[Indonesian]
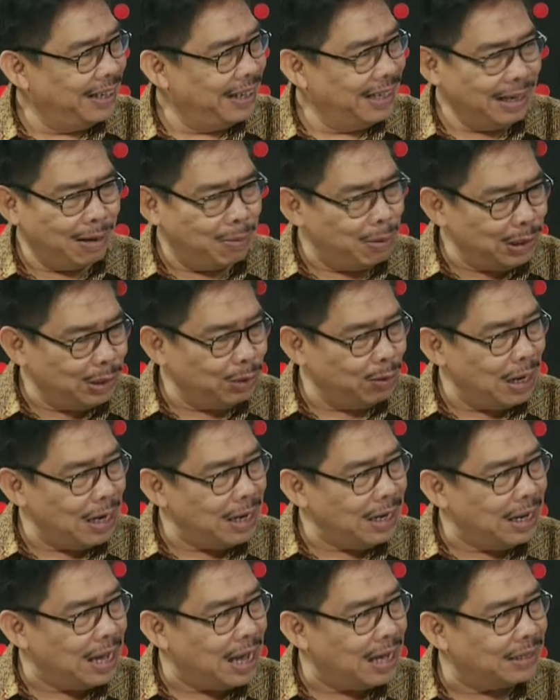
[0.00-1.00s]
nggak boleh jualan
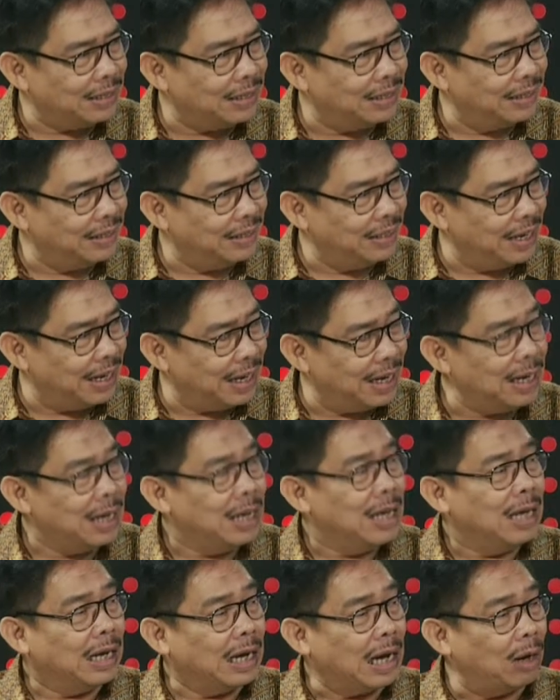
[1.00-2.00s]
gas ya kan
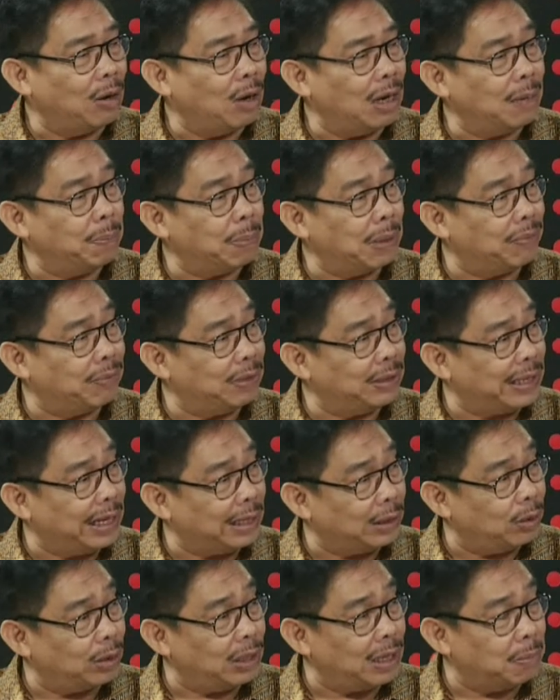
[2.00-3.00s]
kalau ada private
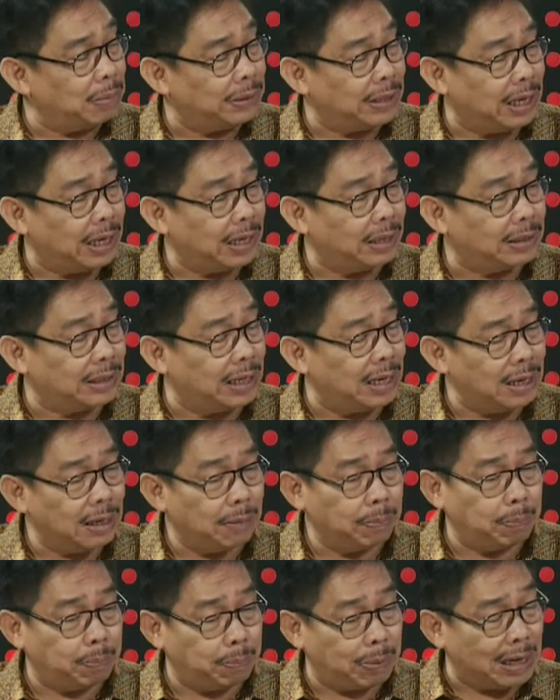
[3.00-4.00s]
sector yang sekarang sekarang
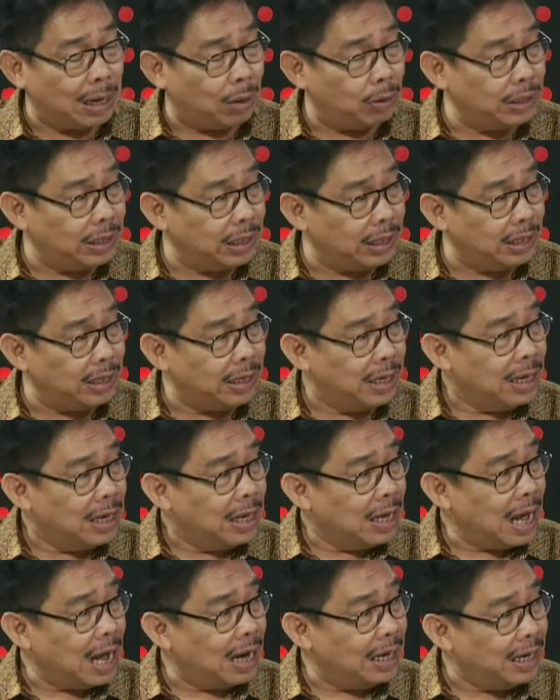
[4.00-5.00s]
perlakuannya gini
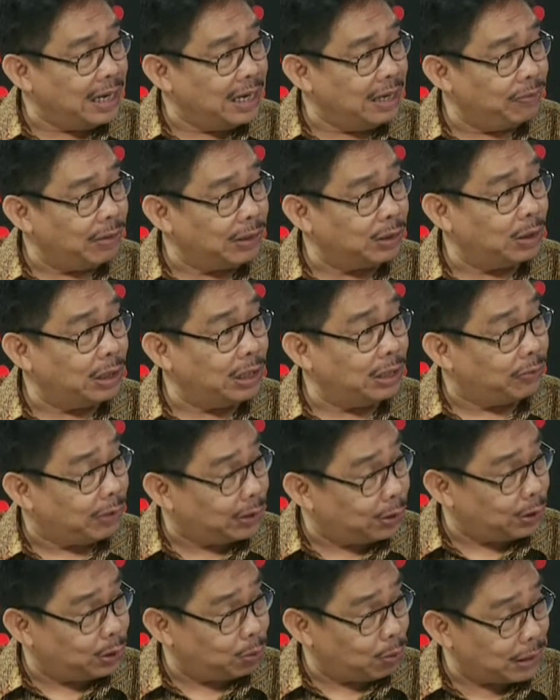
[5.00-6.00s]
ada
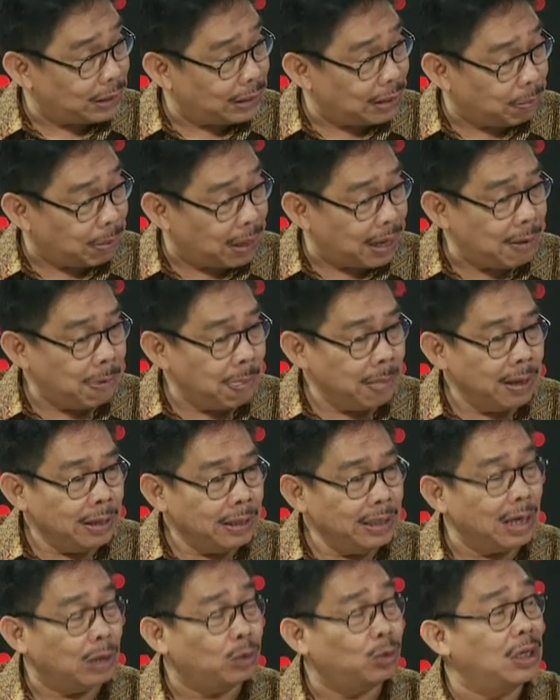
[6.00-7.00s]
investor-investor swasta pak
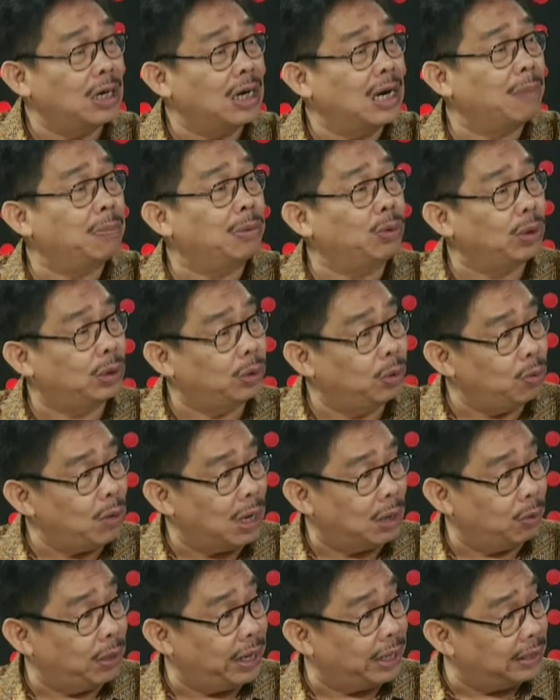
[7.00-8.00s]
yang sudah nanam duit
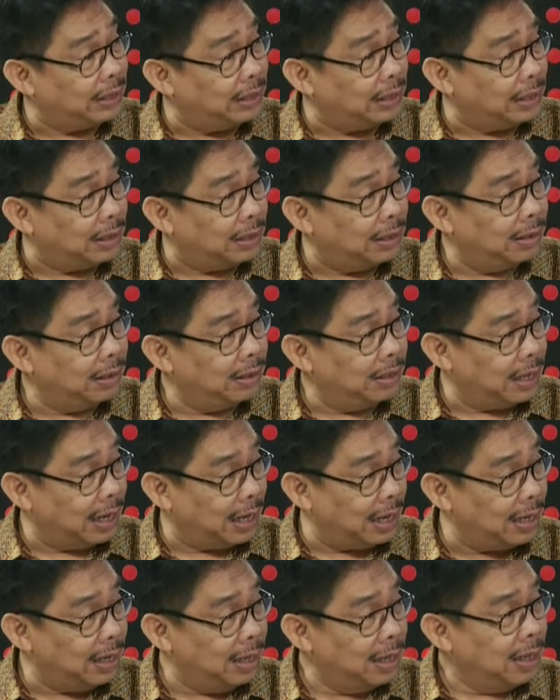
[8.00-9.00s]
duluan udah existing ya
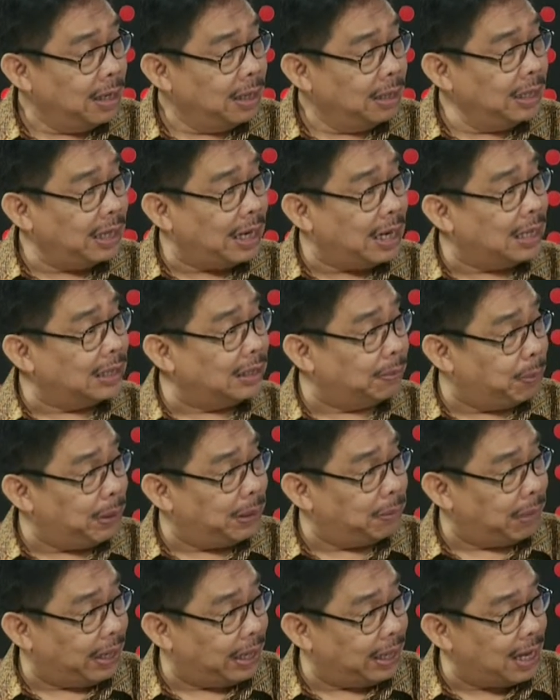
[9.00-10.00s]
kan ini kan
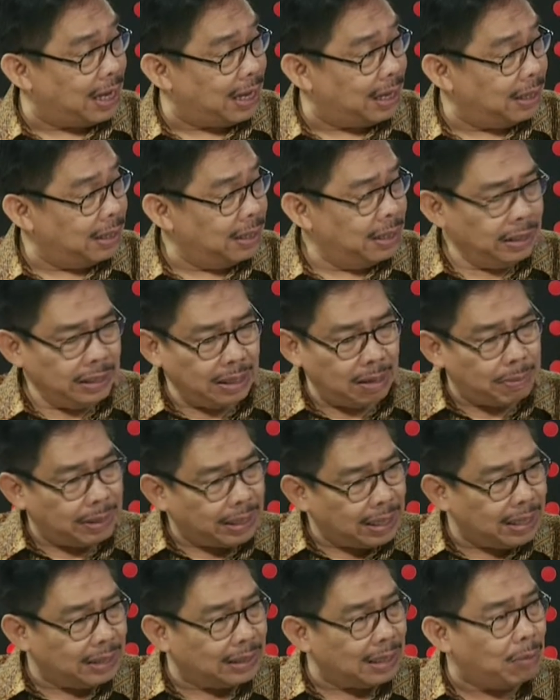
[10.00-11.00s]
kejepit mereka ya
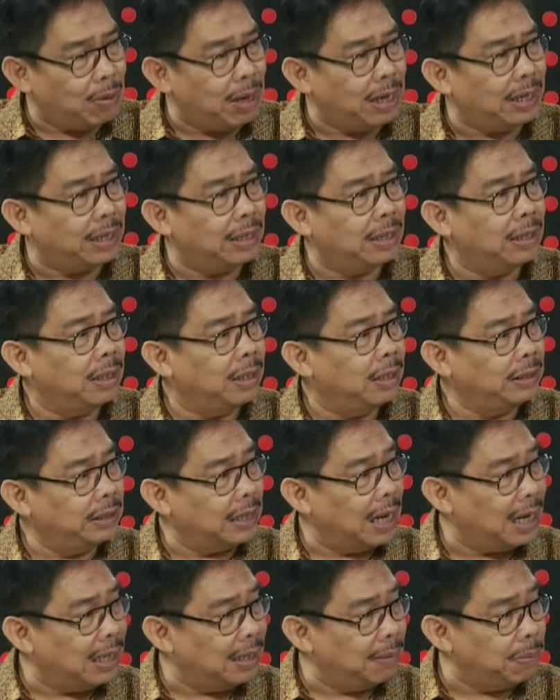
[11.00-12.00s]
mereka ditawarin
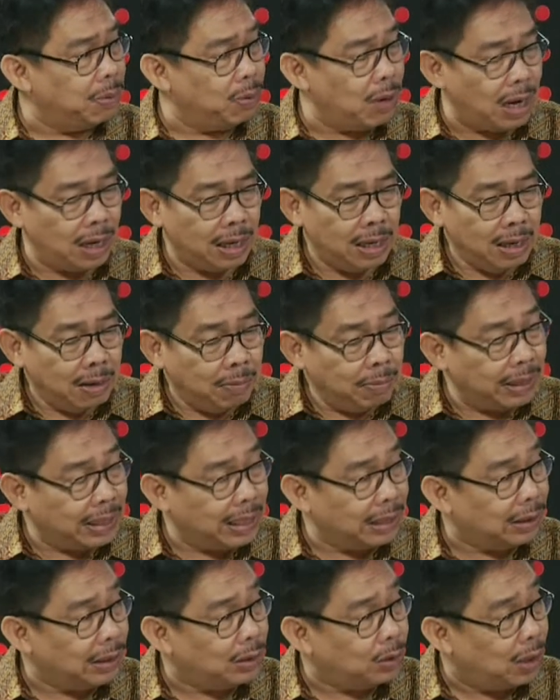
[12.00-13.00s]
jangan dibuang
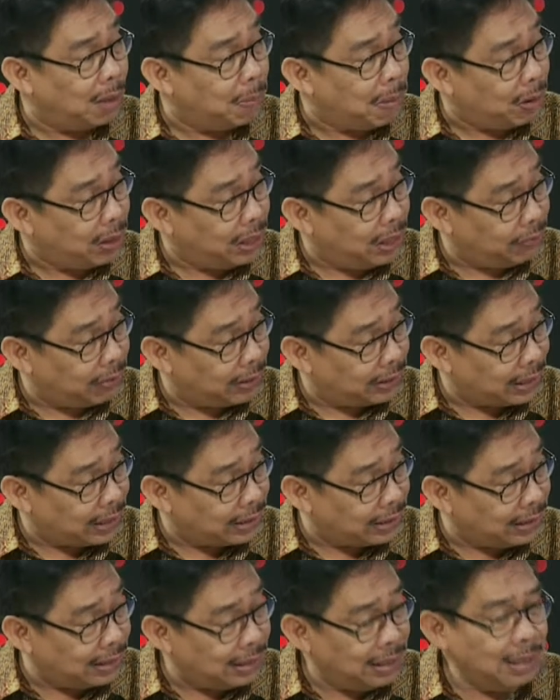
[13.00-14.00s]
mereka kan juga bangun
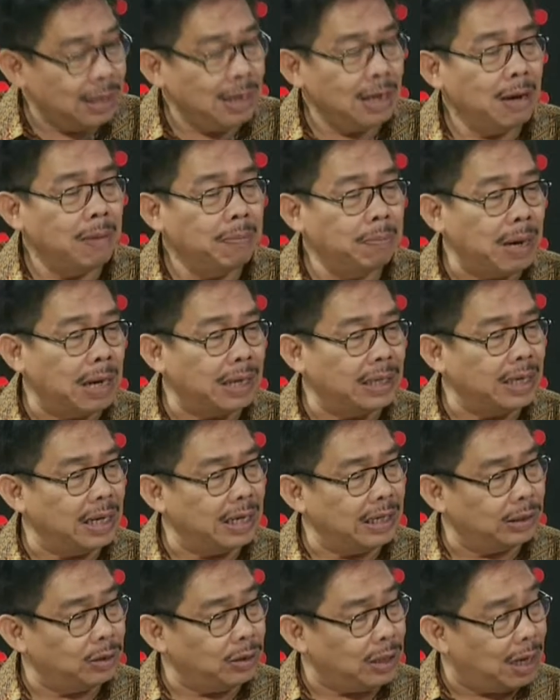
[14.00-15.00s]
investasi bagian
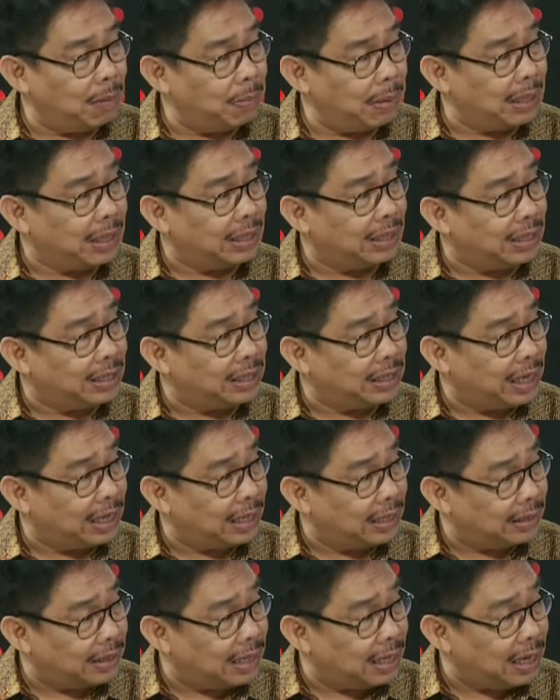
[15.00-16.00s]
itu dalam karena kita share
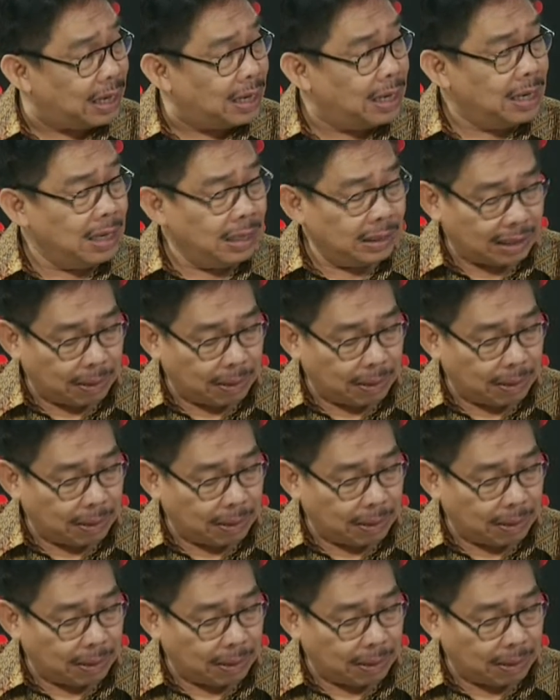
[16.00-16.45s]
di sana hmm.